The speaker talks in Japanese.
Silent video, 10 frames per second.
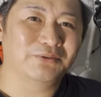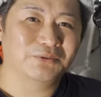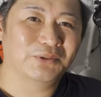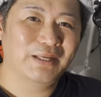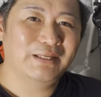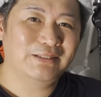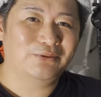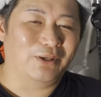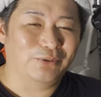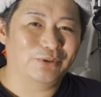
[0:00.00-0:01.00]
あの、
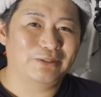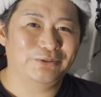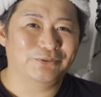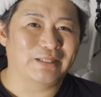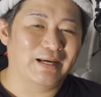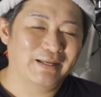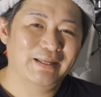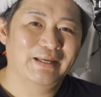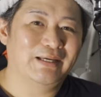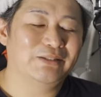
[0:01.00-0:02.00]
人が乗れるような、
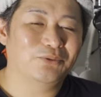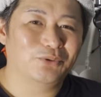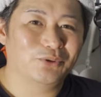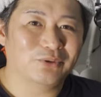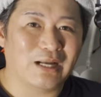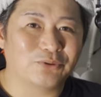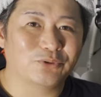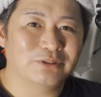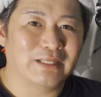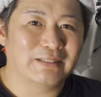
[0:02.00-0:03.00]
えー、ところを加
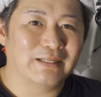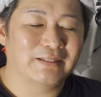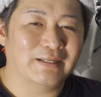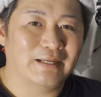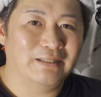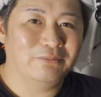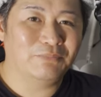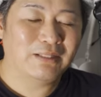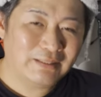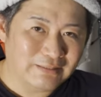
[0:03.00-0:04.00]
工した段階
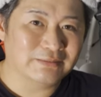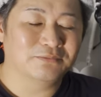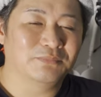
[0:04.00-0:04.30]
までです。